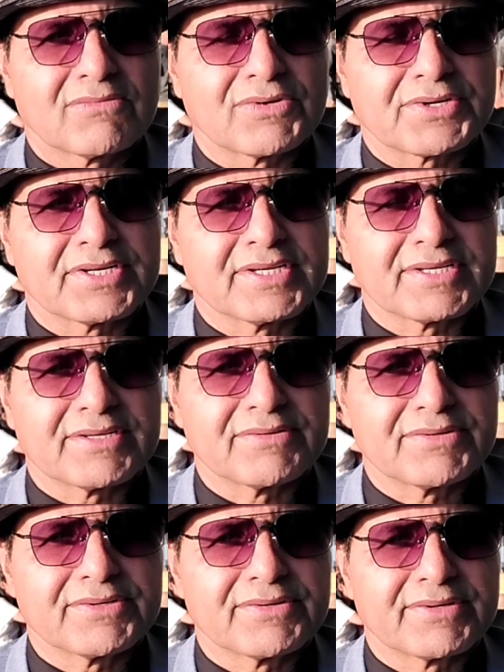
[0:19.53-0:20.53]
वो ठीक
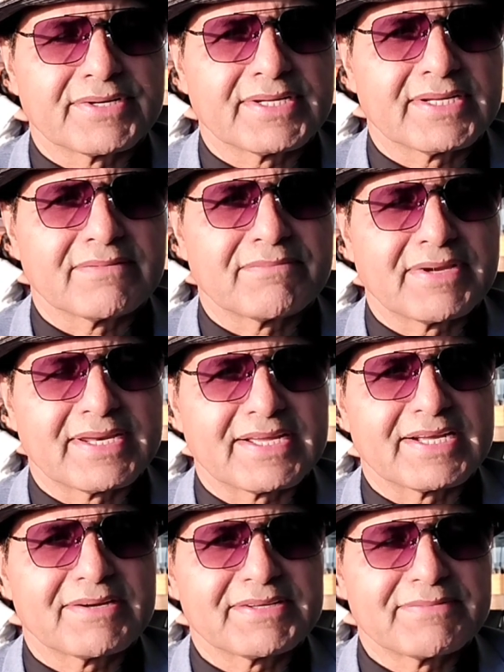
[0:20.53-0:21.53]
क्यों नहीं हो रहे
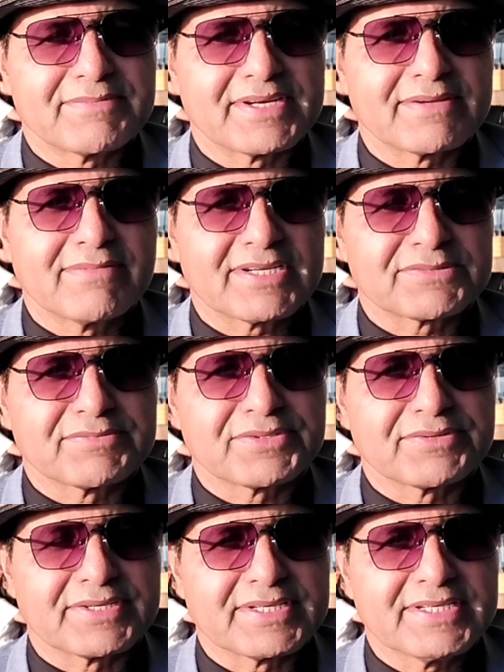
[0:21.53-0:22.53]
मैंने कहा ये मेरे बस में
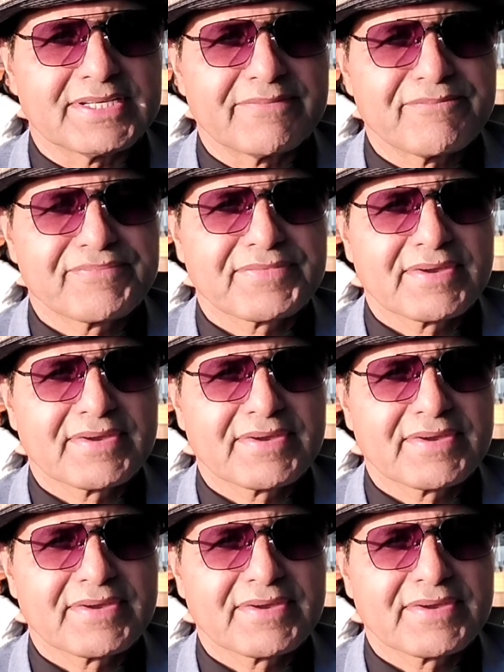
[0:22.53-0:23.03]
तो नहीं है